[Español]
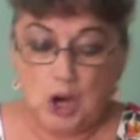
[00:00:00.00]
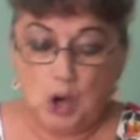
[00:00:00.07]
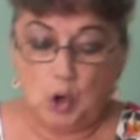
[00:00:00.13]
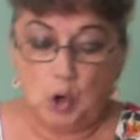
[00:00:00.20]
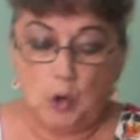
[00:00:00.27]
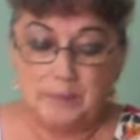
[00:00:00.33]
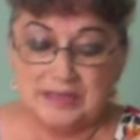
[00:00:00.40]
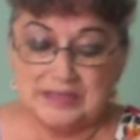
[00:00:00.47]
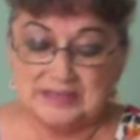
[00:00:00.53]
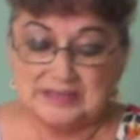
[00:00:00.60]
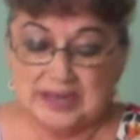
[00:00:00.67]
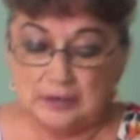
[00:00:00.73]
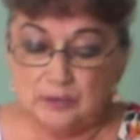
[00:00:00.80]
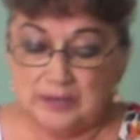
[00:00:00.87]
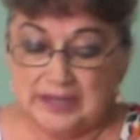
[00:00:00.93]

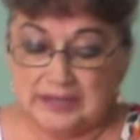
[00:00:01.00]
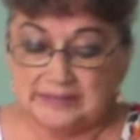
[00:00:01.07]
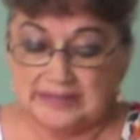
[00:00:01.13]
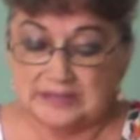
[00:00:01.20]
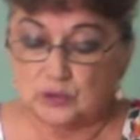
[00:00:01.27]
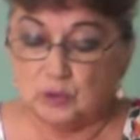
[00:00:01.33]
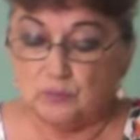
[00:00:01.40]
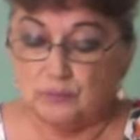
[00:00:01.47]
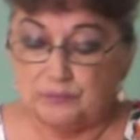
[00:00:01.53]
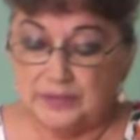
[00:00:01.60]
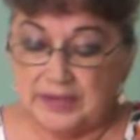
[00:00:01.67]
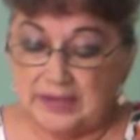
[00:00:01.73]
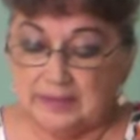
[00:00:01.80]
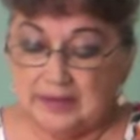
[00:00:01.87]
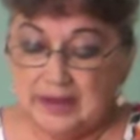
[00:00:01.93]
Comenzaron a
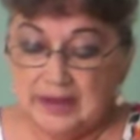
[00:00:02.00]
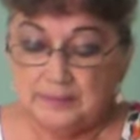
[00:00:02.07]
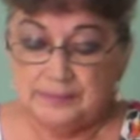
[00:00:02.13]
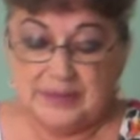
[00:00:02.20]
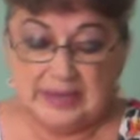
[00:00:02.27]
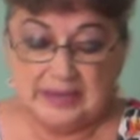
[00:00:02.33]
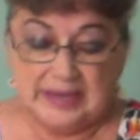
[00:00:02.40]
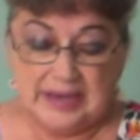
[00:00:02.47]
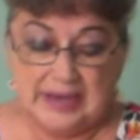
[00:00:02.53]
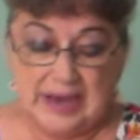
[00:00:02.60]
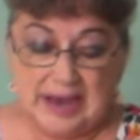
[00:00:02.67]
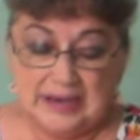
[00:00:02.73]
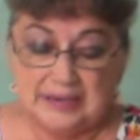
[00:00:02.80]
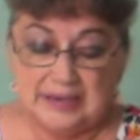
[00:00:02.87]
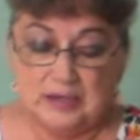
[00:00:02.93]
desconfiar de que
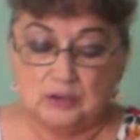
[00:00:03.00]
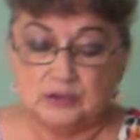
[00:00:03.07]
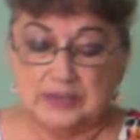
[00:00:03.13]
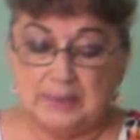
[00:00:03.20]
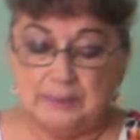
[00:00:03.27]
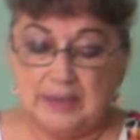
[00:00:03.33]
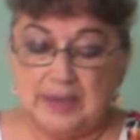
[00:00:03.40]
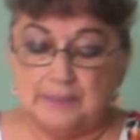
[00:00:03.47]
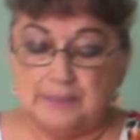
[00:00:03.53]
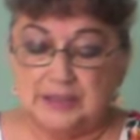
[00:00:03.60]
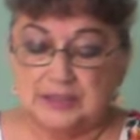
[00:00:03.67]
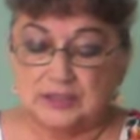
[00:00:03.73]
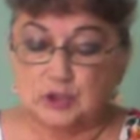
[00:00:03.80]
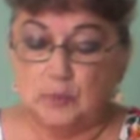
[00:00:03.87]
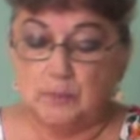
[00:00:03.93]
alguien los había
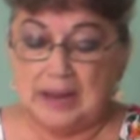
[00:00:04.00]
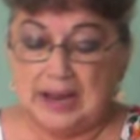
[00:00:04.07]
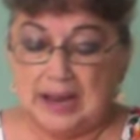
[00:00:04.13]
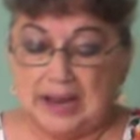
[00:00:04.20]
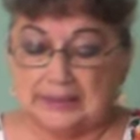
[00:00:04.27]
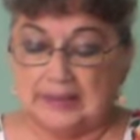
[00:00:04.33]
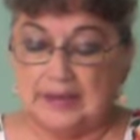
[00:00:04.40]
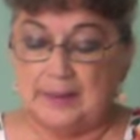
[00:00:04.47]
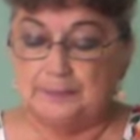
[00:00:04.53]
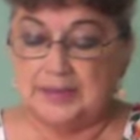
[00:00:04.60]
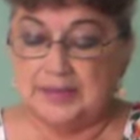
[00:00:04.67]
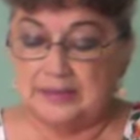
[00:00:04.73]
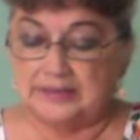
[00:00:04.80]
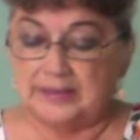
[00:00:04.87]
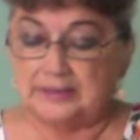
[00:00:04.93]
visto bajar la
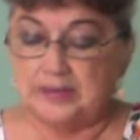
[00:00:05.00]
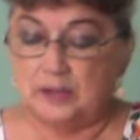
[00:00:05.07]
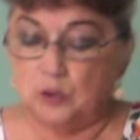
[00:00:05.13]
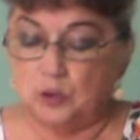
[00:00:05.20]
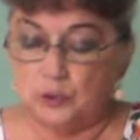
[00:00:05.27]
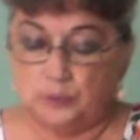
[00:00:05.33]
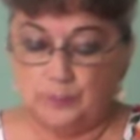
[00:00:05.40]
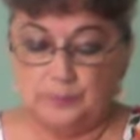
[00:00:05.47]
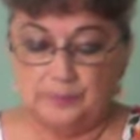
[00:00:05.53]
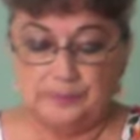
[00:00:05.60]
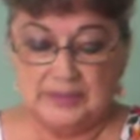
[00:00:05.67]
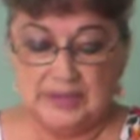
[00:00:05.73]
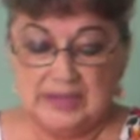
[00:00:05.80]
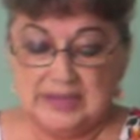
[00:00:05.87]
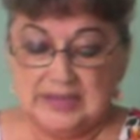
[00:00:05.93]
piedra de oro.
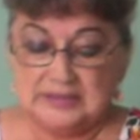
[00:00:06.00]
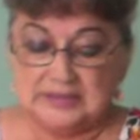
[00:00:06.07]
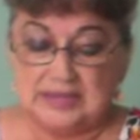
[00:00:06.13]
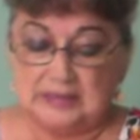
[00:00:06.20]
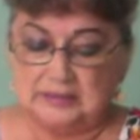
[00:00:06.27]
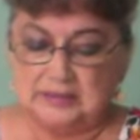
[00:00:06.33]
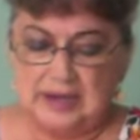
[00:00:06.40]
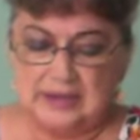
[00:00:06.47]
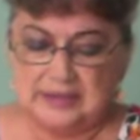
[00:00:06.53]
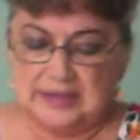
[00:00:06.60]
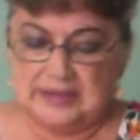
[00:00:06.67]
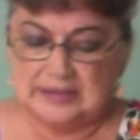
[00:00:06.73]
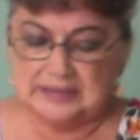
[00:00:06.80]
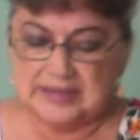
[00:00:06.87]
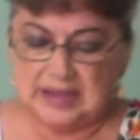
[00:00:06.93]
Se
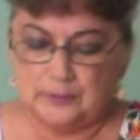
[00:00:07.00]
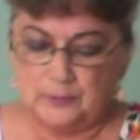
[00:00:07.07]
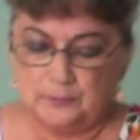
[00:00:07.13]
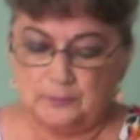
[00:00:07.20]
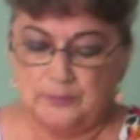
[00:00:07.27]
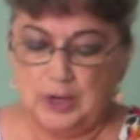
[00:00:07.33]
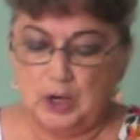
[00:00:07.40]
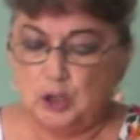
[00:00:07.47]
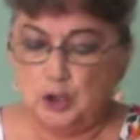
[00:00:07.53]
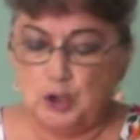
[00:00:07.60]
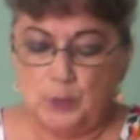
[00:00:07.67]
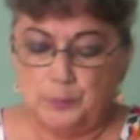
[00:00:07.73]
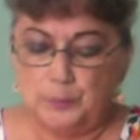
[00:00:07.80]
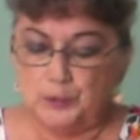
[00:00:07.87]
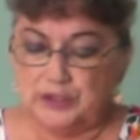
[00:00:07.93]
tranquilizaron,
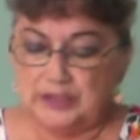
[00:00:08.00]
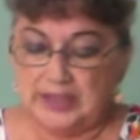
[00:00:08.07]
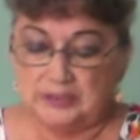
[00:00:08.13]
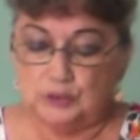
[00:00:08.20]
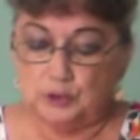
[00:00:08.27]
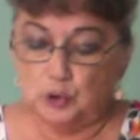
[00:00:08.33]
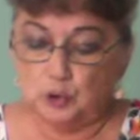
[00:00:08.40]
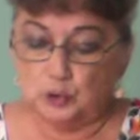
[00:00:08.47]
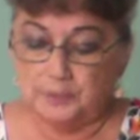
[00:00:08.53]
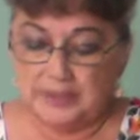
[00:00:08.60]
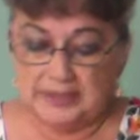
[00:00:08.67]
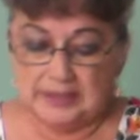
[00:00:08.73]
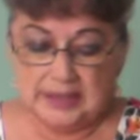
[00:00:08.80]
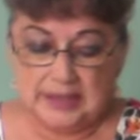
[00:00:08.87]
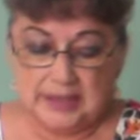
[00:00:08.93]
no podían
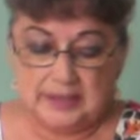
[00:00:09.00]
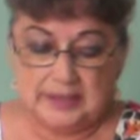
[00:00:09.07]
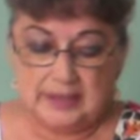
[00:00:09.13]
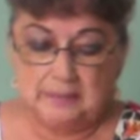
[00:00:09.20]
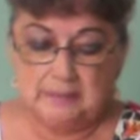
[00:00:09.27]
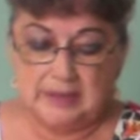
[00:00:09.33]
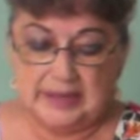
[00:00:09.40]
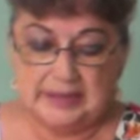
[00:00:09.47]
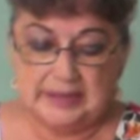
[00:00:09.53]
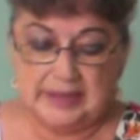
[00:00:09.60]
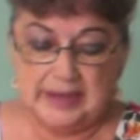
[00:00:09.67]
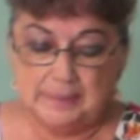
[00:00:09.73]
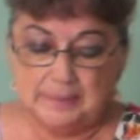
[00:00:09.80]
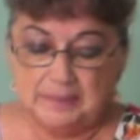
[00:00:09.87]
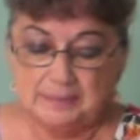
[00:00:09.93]
dormir,
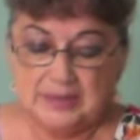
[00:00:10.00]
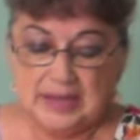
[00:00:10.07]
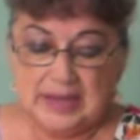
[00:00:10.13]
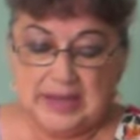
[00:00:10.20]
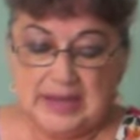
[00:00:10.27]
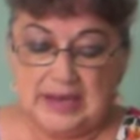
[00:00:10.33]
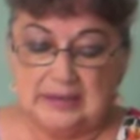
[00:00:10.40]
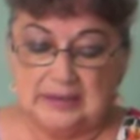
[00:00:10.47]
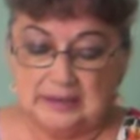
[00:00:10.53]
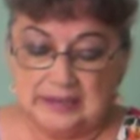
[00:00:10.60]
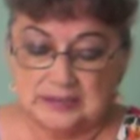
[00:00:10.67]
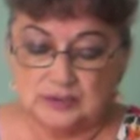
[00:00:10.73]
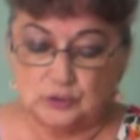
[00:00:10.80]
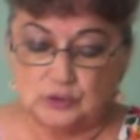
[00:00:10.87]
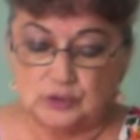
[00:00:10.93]
imaginaban el
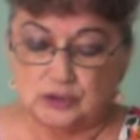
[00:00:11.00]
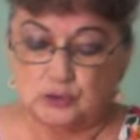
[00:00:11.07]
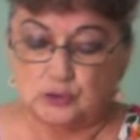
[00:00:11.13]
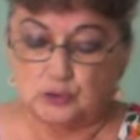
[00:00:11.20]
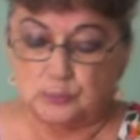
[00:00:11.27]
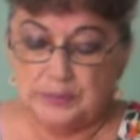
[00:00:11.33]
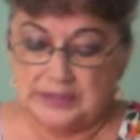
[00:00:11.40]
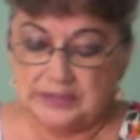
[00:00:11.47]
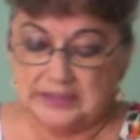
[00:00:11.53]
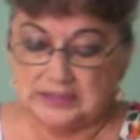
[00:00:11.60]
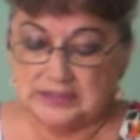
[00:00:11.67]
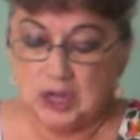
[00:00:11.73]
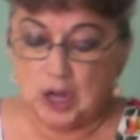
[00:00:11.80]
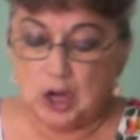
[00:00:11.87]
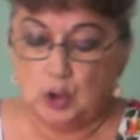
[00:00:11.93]
resto de sus
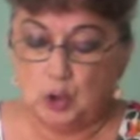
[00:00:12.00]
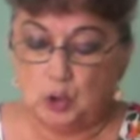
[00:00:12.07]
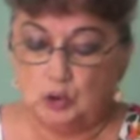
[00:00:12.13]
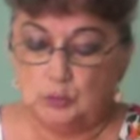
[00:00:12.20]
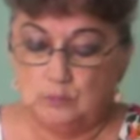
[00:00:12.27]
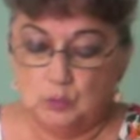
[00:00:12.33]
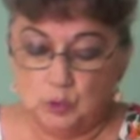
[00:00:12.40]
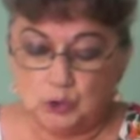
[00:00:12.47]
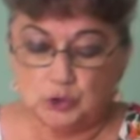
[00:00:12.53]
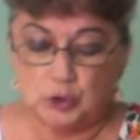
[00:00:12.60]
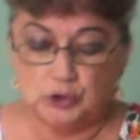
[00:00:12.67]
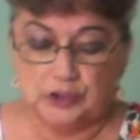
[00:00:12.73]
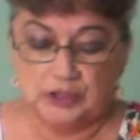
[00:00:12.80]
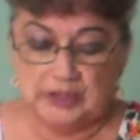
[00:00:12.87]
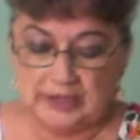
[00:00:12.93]
vidas con mucho
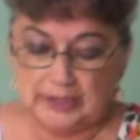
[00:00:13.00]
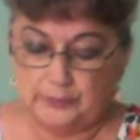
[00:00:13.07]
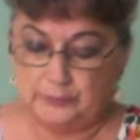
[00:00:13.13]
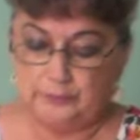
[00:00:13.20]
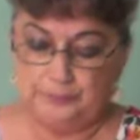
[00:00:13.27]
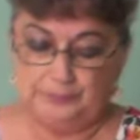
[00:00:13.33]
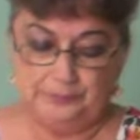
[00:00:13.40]
dinero.